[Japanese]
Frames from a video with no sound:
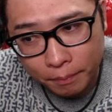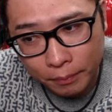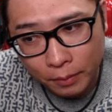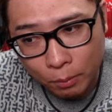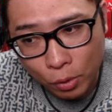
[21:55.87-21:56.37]
う
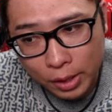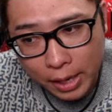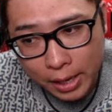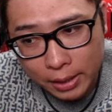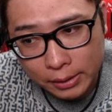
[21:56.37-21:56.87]
ん、もう一
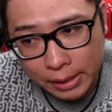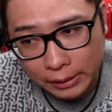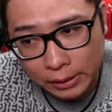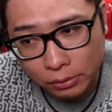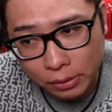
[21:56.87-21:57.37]
回刺
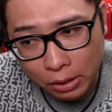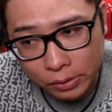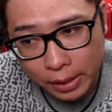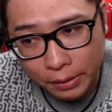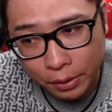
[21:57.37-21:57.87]
しに来る可能
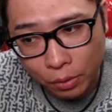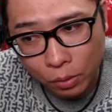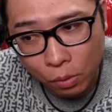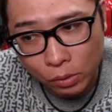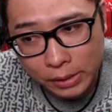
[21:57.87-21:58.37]
性あるけど、
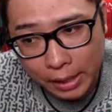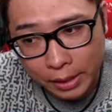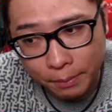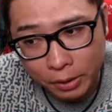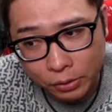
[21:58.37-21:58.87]
ここ3
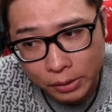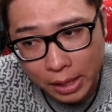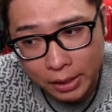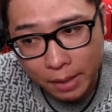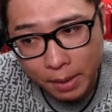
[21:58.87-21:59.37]
点目でしょ。
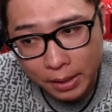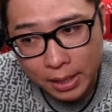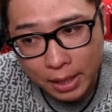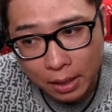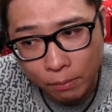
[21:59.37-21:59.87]
3点目聞いたら、